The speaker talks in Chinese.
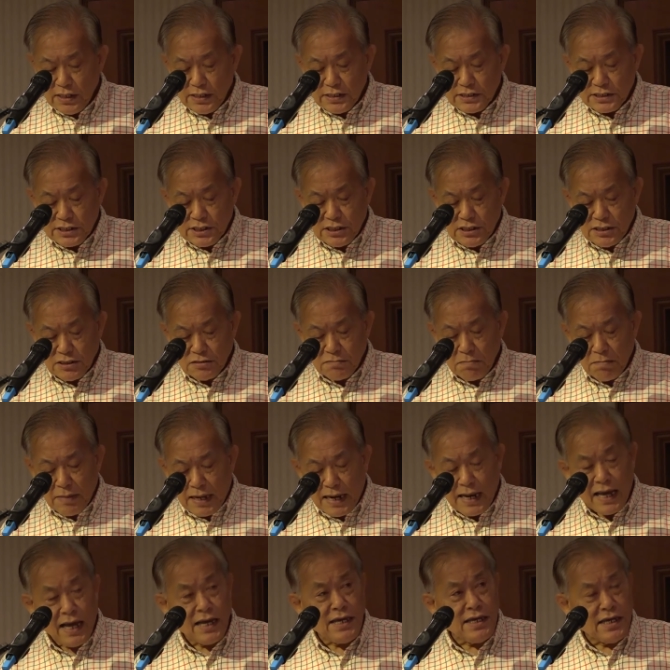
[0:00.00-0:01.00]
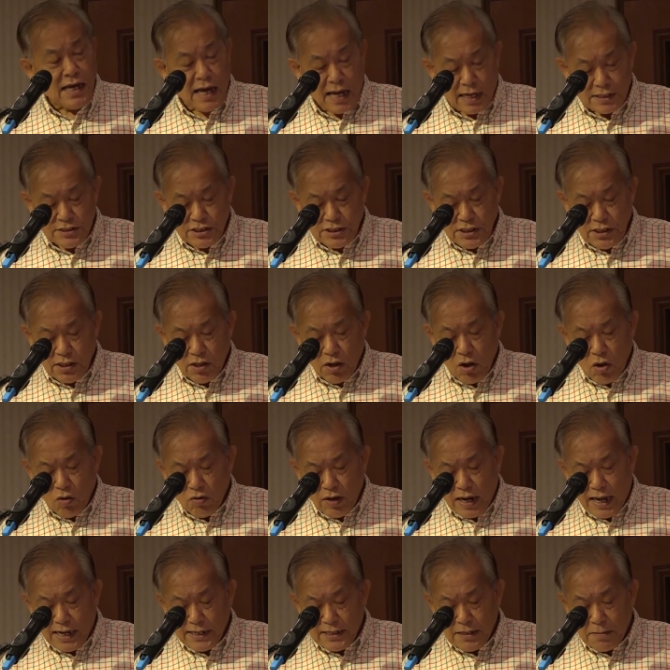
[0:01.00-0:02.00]
是马来亚及后
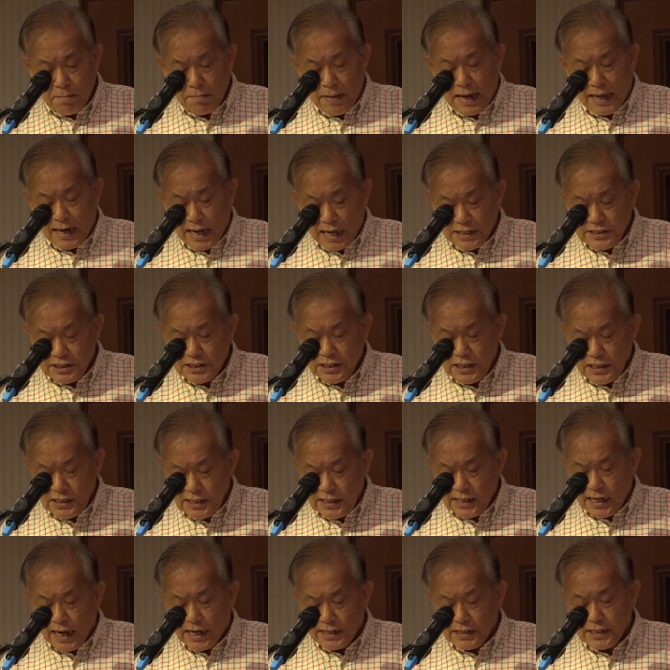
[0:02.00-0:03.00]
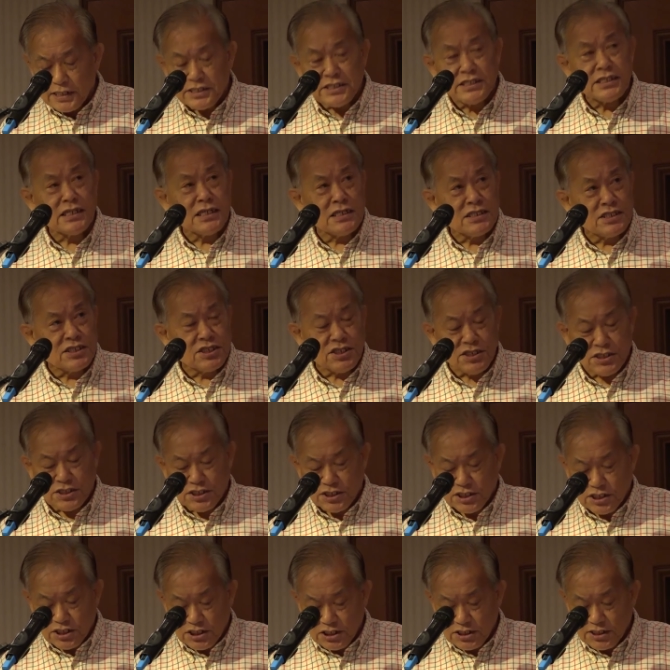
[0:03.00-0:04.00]
来的马来西亚的政治
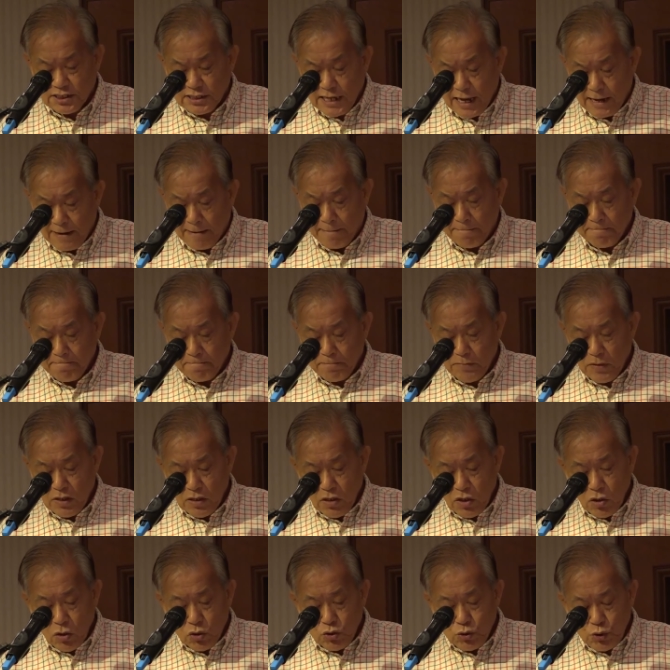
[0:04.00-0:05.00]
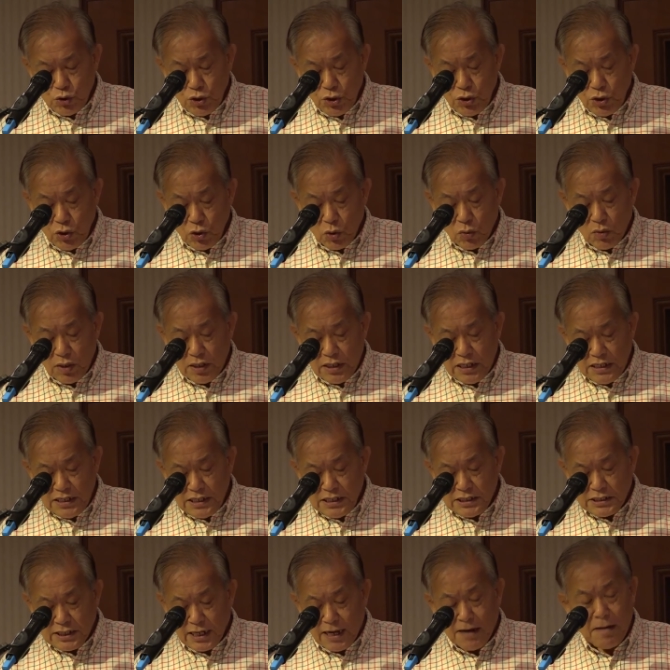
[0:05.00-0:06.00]
史上具有里
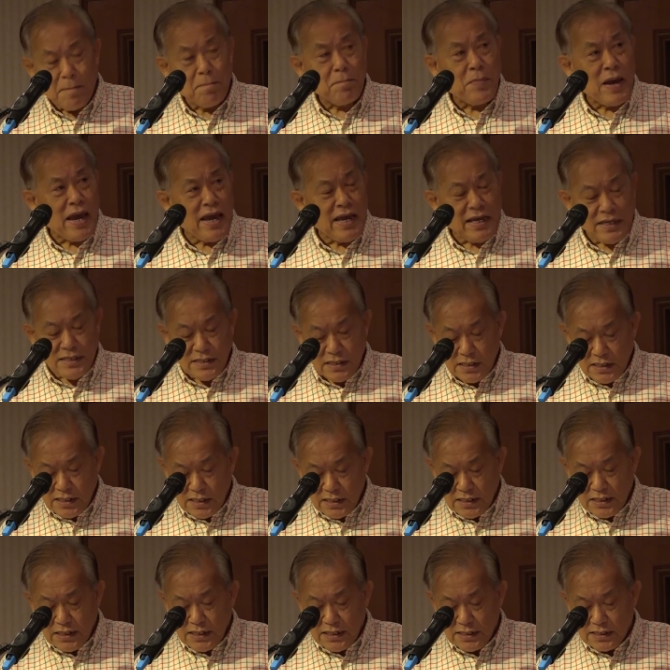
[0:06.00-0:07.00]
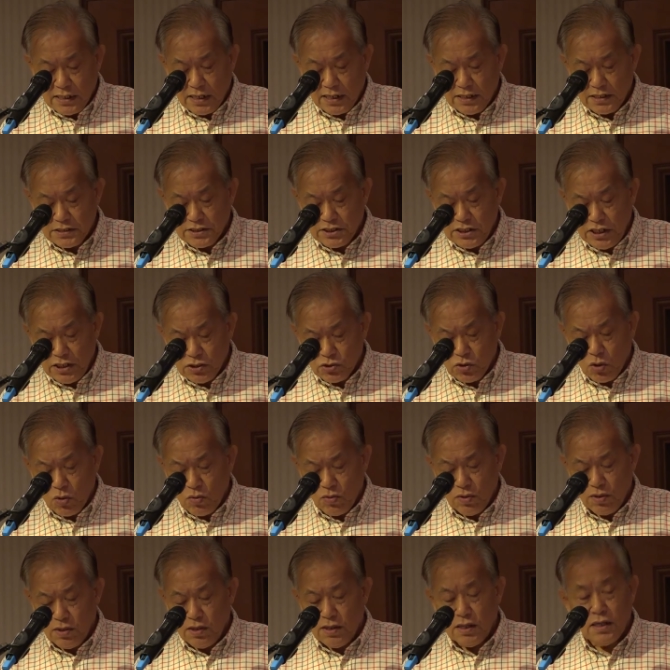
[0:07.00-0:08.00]
程碑意义的行动。
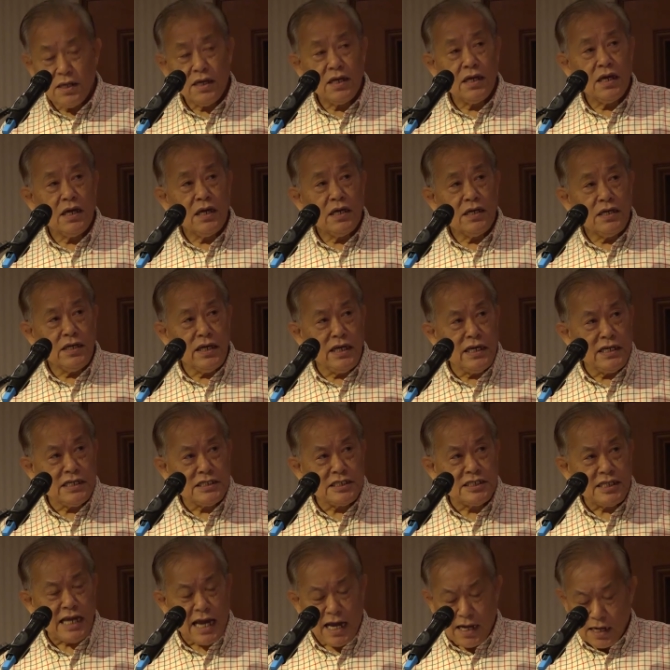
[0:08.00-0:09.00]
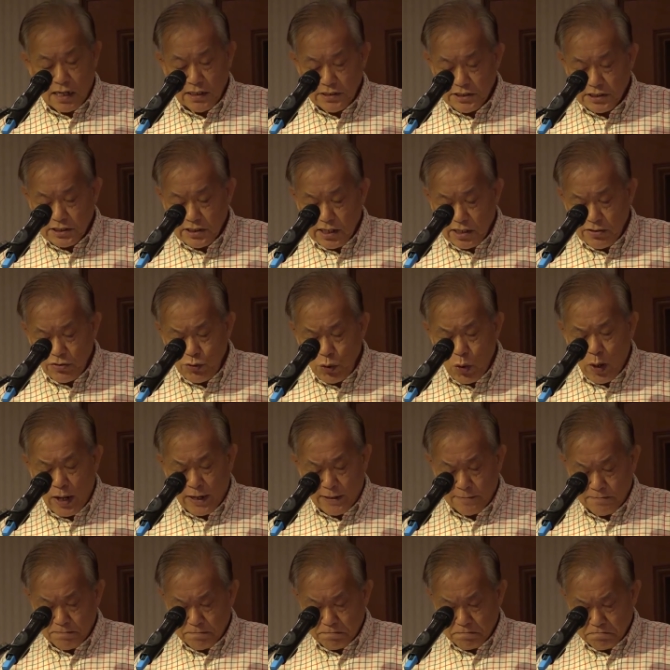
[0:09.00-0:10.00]
影响深
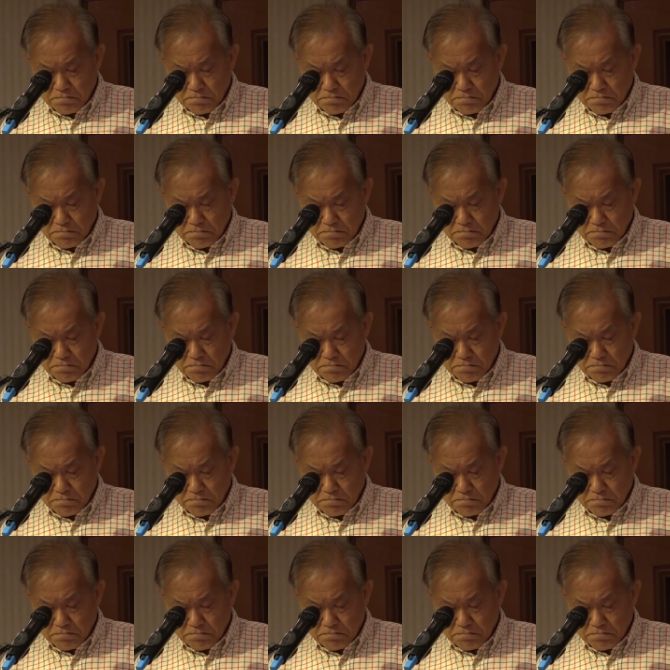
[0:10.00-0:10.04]
远。